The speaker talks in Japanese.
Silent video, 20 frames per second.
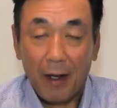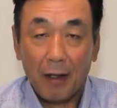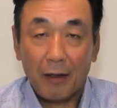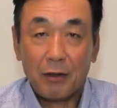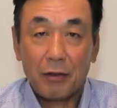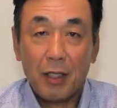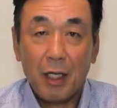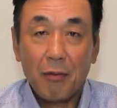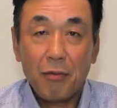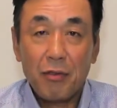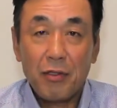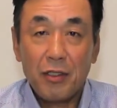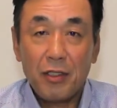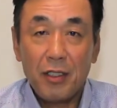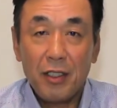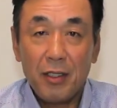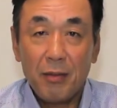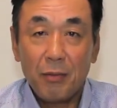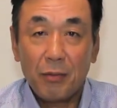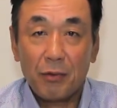
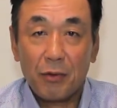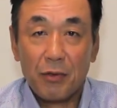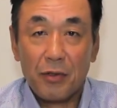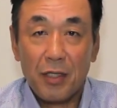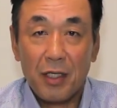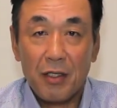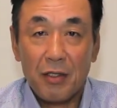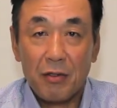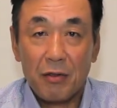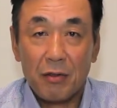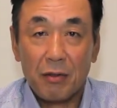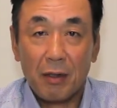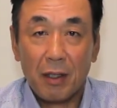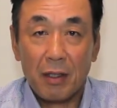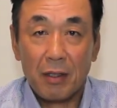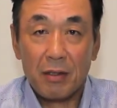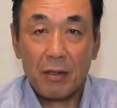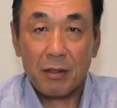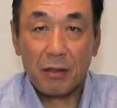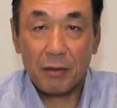クラブチームの選手
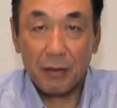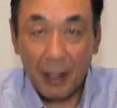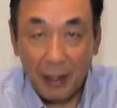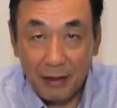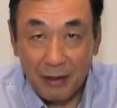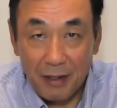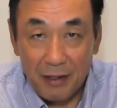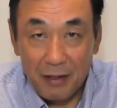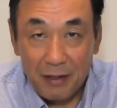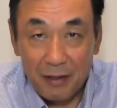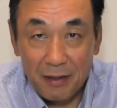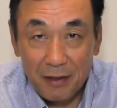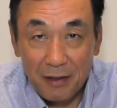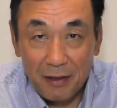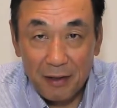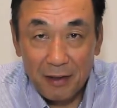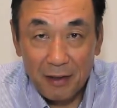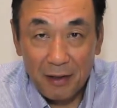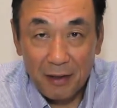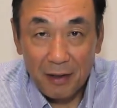が少ないんです。
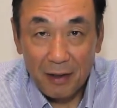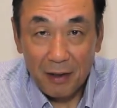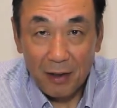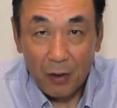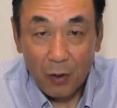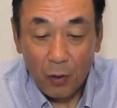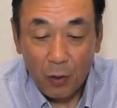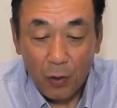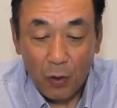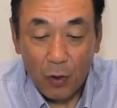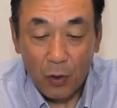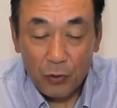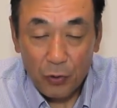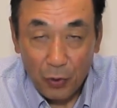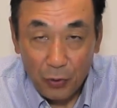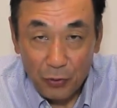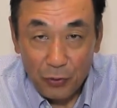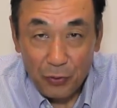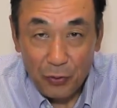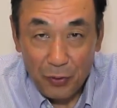ほ
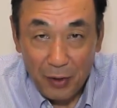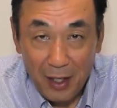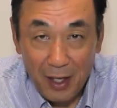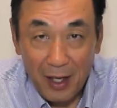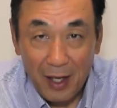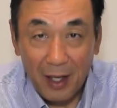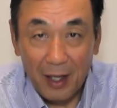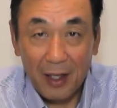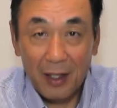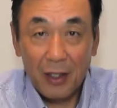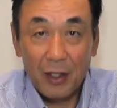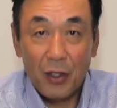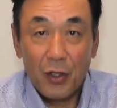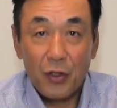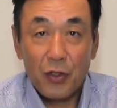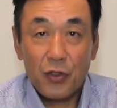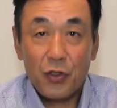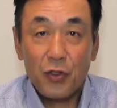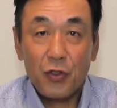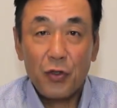とんどが
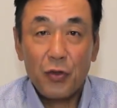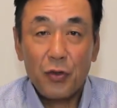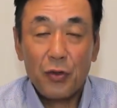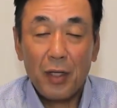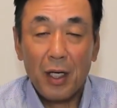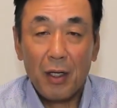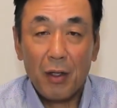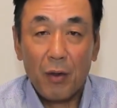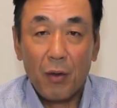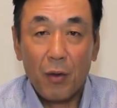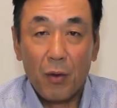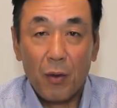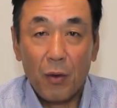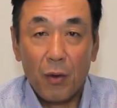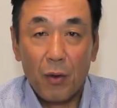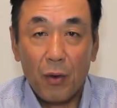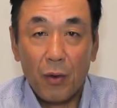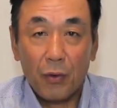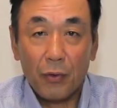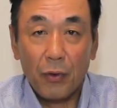中学
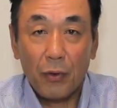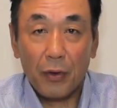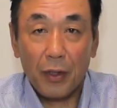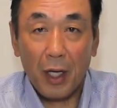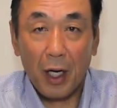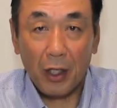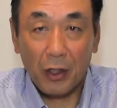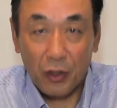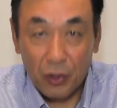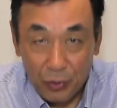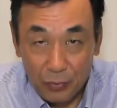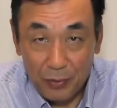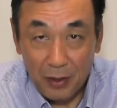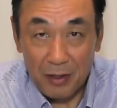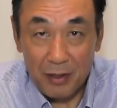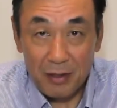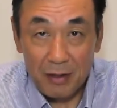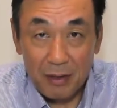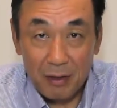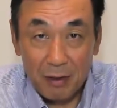校の野球
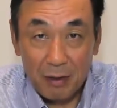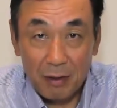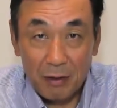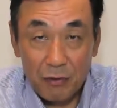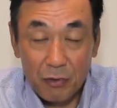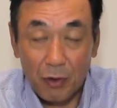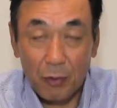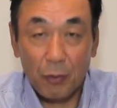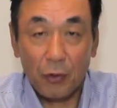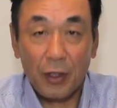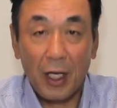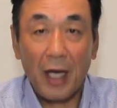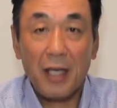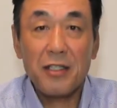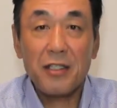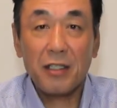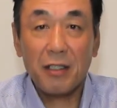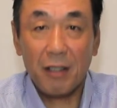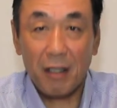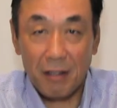です。それも
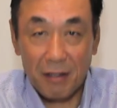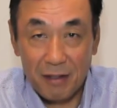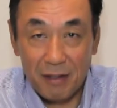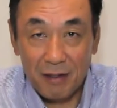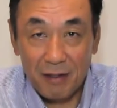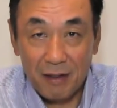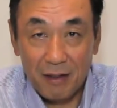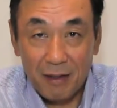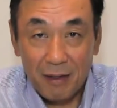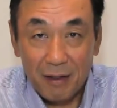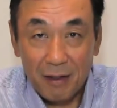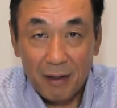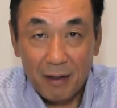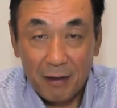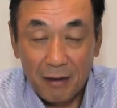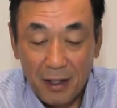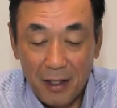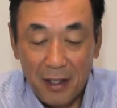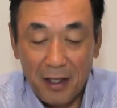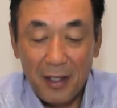軟式です。
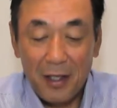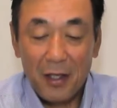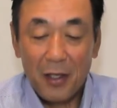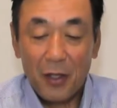で